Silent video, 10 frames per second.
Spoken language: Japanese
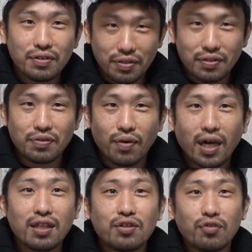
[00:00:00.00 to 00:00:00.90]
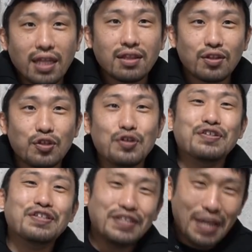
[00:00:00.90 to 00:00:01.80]
うんうん、分かってるよなって
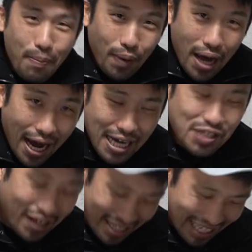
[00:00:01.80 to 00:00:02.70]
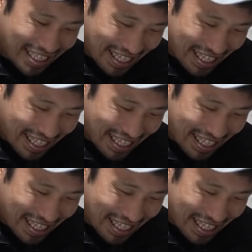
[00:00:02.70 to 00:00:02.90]
いう合図は出し